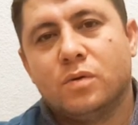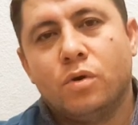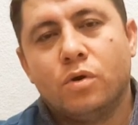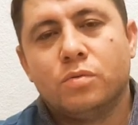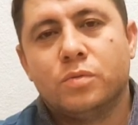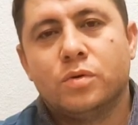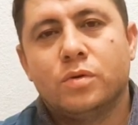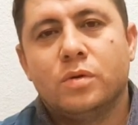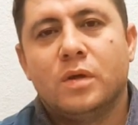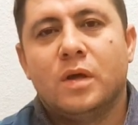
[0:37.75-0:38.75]

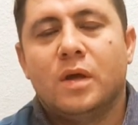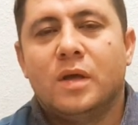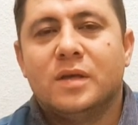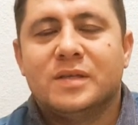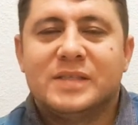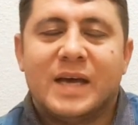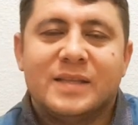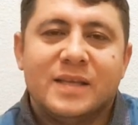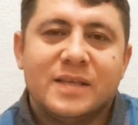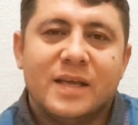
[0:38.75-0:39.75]
konumunu
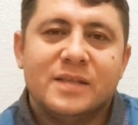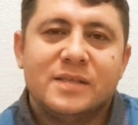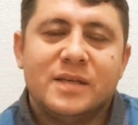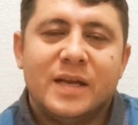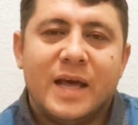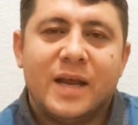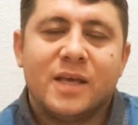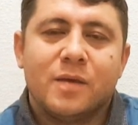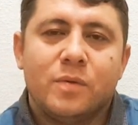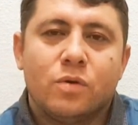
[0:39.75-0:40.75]
zaten kendisinin
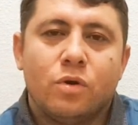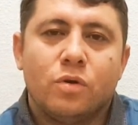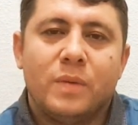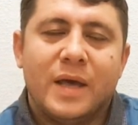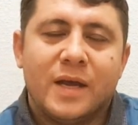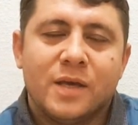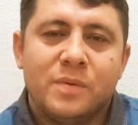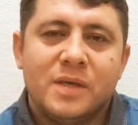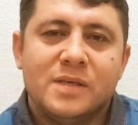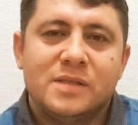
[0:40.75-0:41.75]
herhangi bir konuma, herhangi
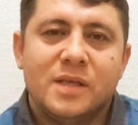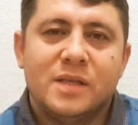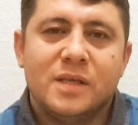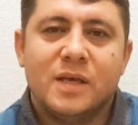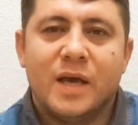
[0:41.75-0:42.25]
bir istediği,